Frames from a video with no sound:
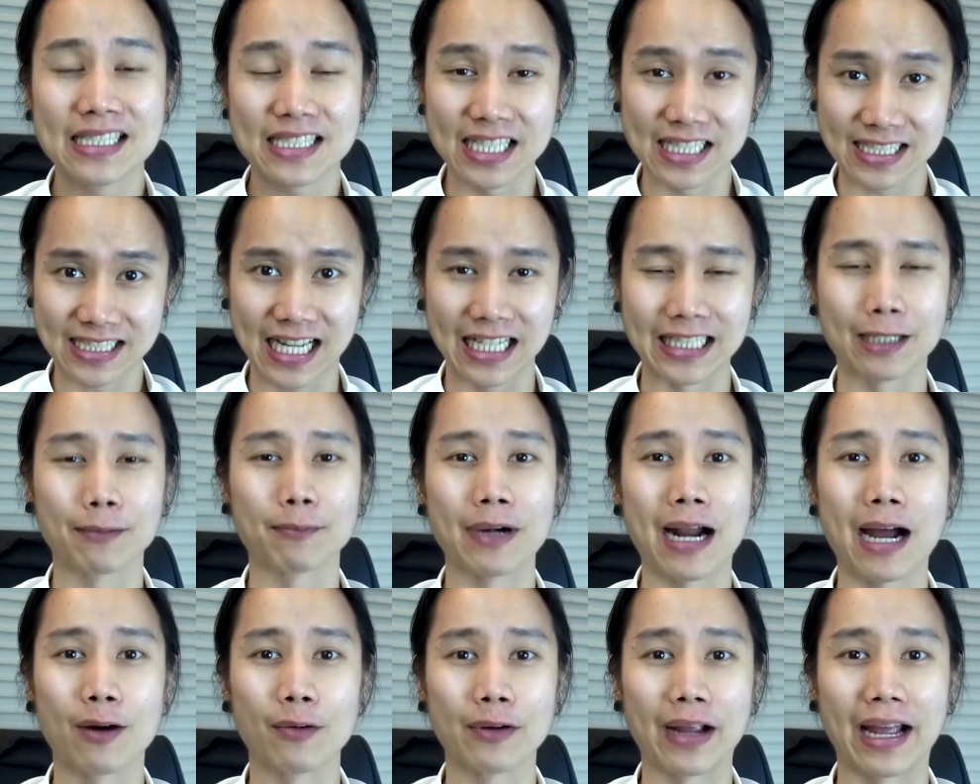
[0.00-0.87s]
สื่อสารกับ
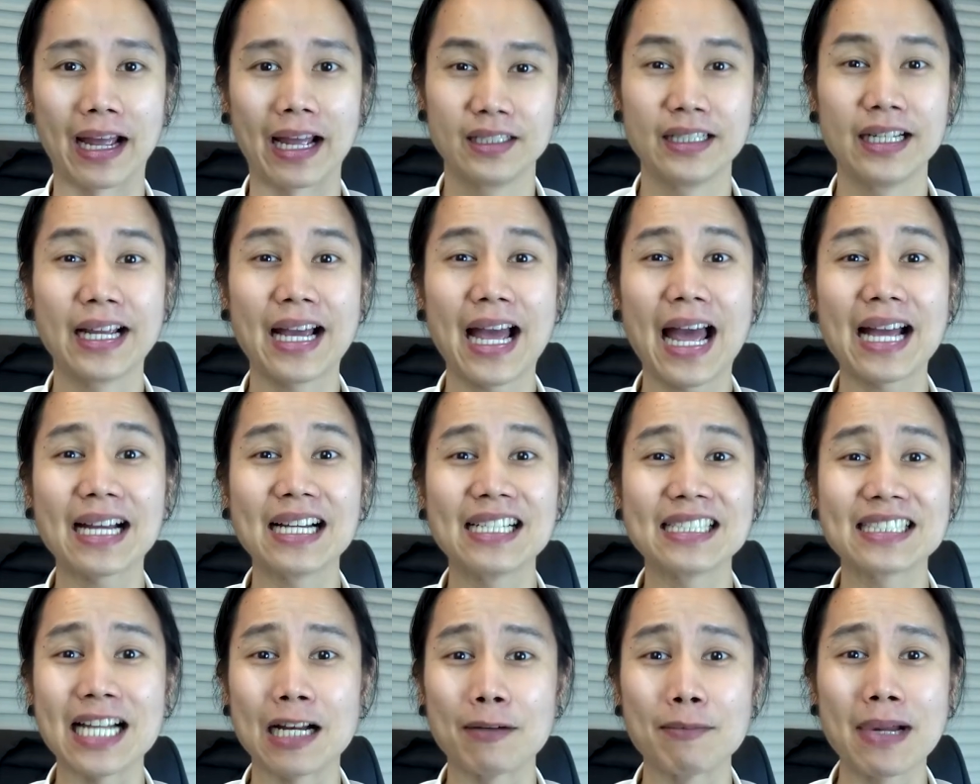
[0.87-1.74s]
เราไงคือง่ายๆ
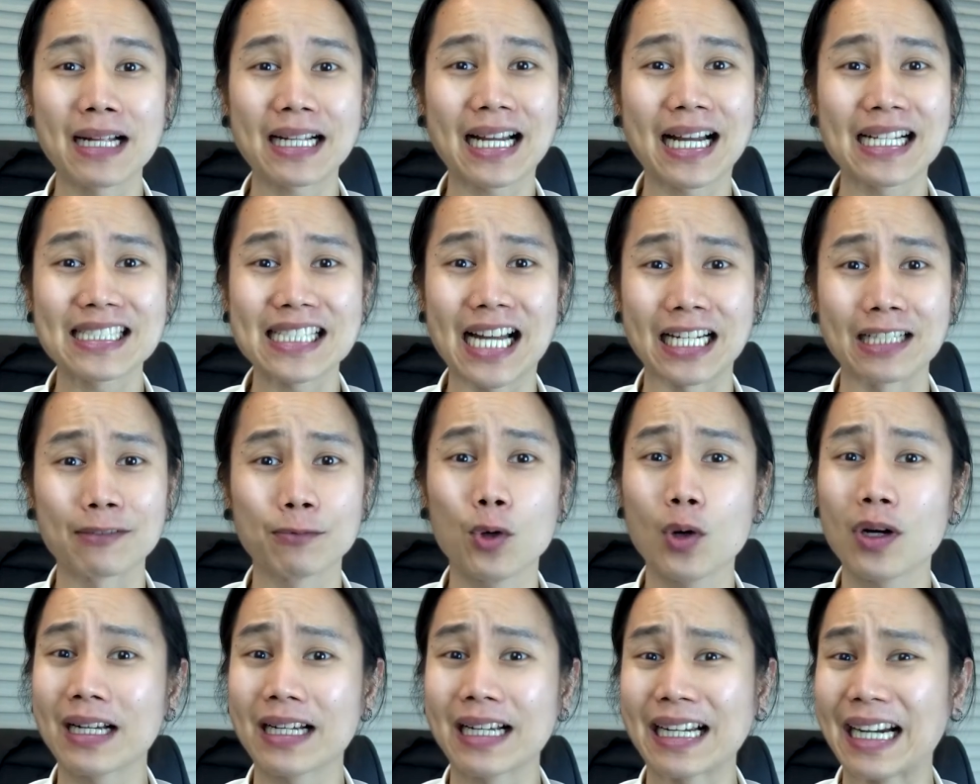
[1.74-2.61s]
คือสามารถขจัดพ
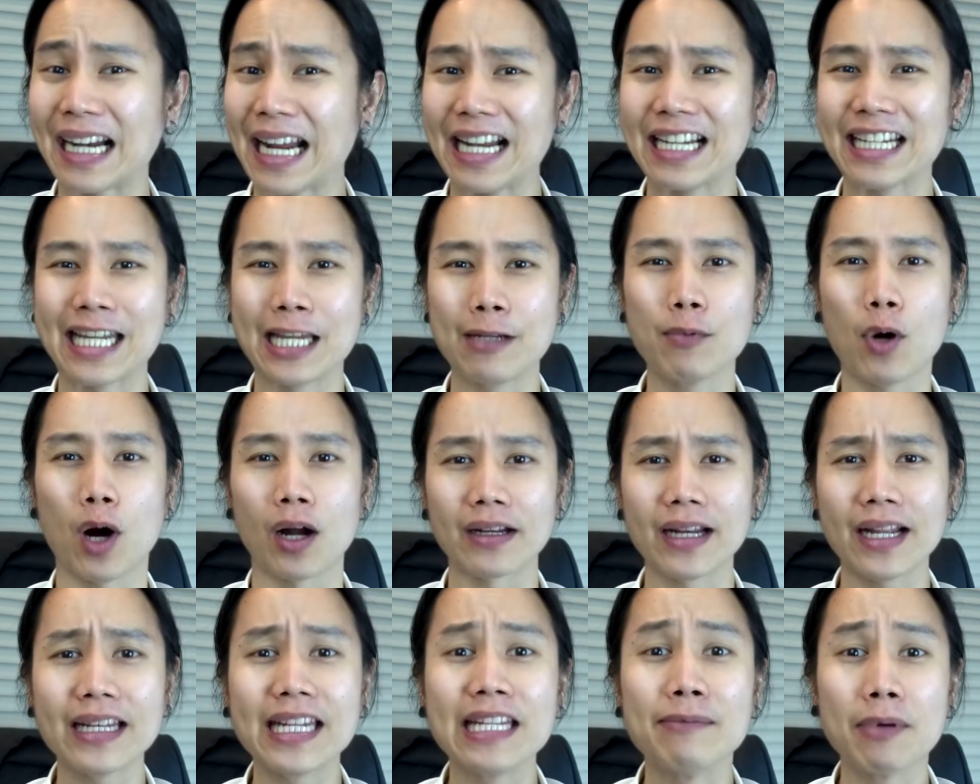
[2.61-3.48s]
วกเกลียนคีย์บอร์ด
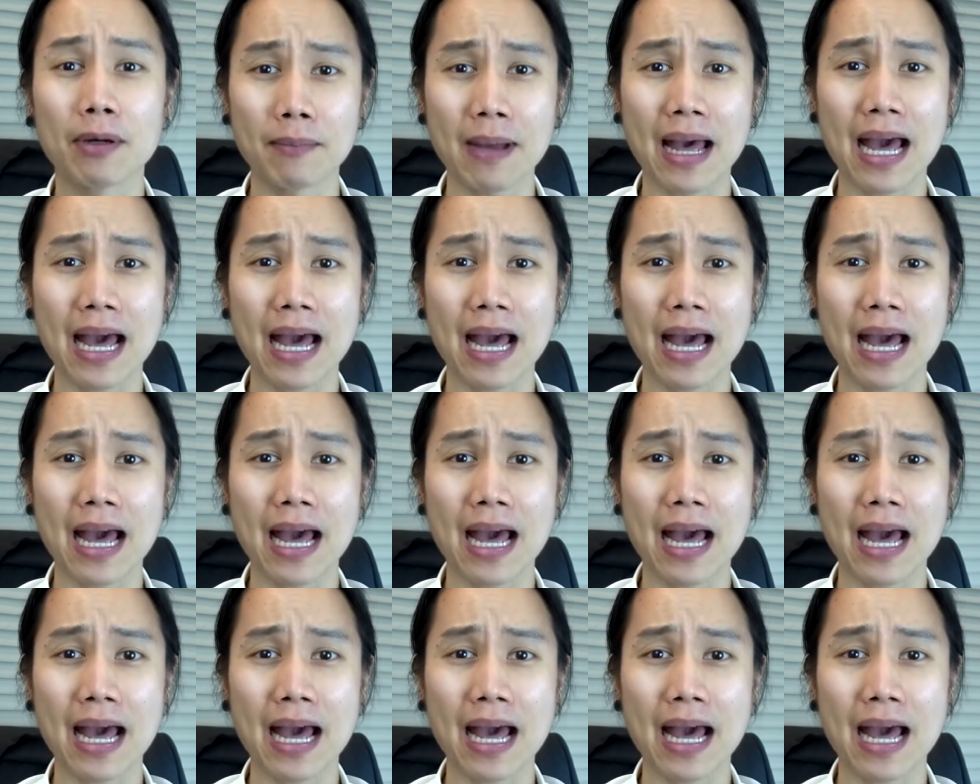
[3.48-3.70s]
ได้ดี